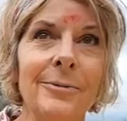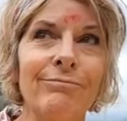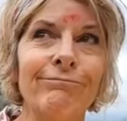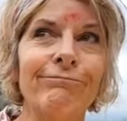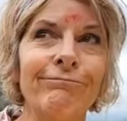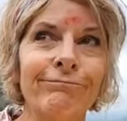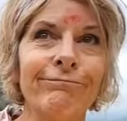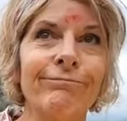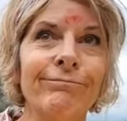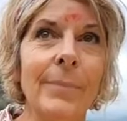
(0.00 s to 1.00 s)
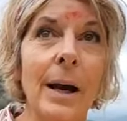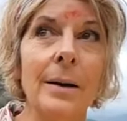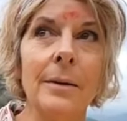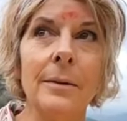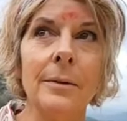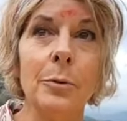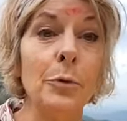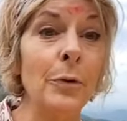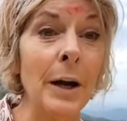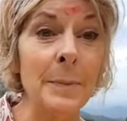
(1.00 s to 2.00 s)
euh, ben,
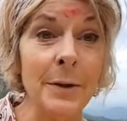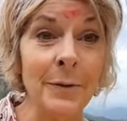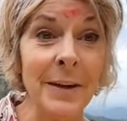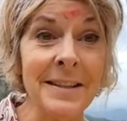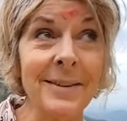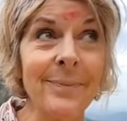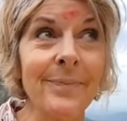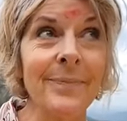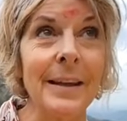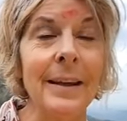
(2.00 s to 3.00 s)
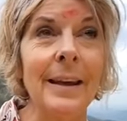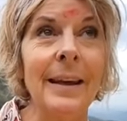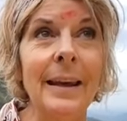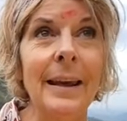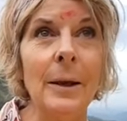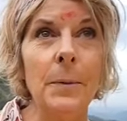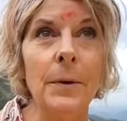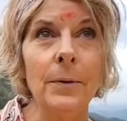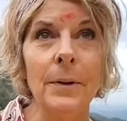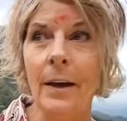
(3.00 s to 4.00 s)
good vibes en fait. Et
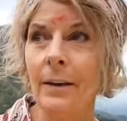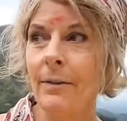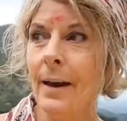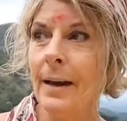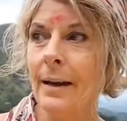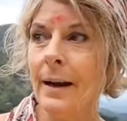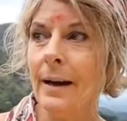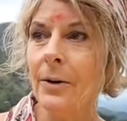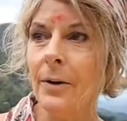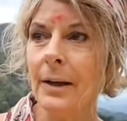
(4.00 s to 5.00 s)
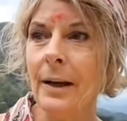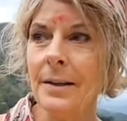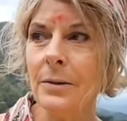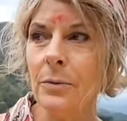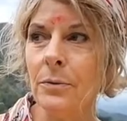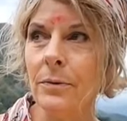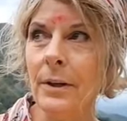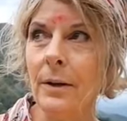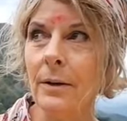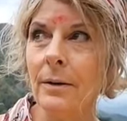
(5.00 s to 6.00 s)
puis on est arrivé à Ella. Alors Ella, c'est une
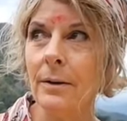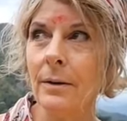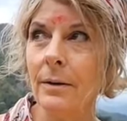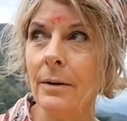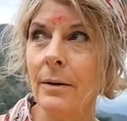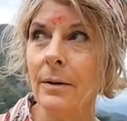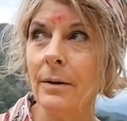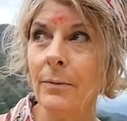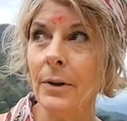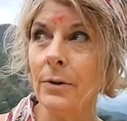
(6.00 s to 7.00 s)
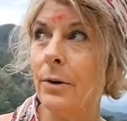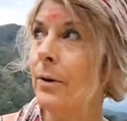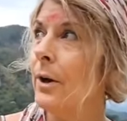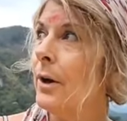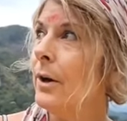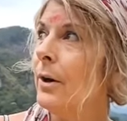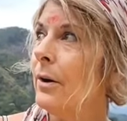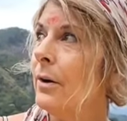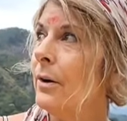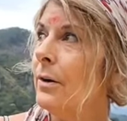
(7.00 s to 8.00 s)
ville, euh, en fait,
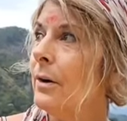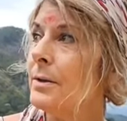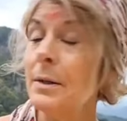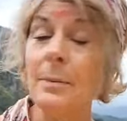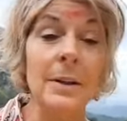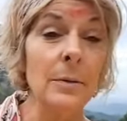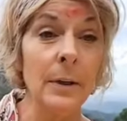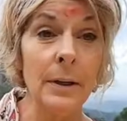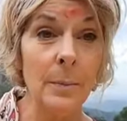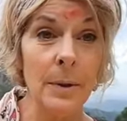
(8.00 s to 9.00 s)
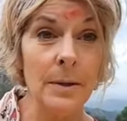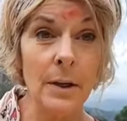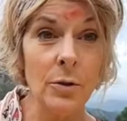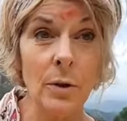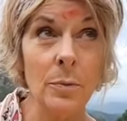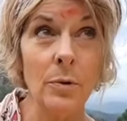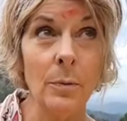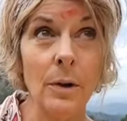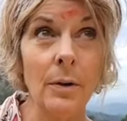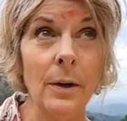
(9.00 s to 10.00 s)
alors c'est magnifique, les paysages sont
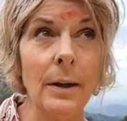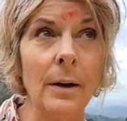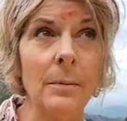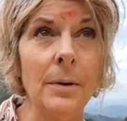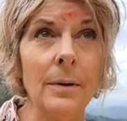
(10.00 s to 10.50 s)
absolument incroyables.